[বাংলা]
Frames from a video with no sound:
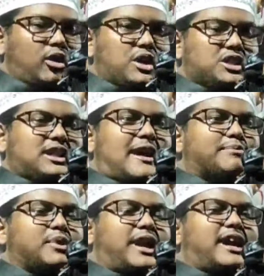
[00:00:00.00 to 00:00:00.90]
নচে
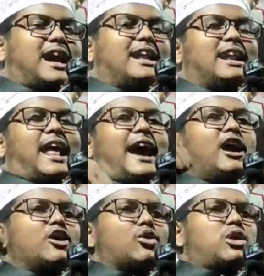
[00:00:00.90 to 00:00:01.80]
আপনাকে আল্লাহ
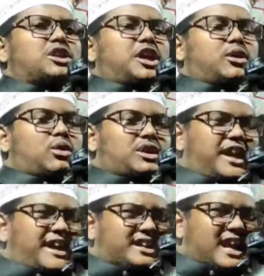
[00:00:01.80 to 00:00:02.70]
কোটি
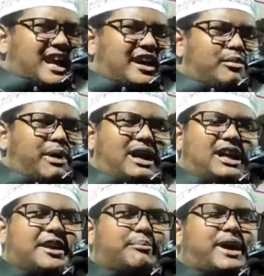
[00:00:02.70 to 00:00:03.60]
কোটি টাকার
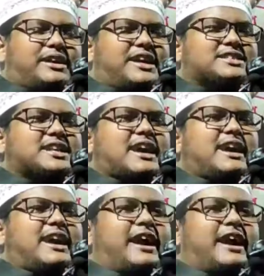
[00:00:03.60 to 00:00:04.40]
মালিক বানিয়েছে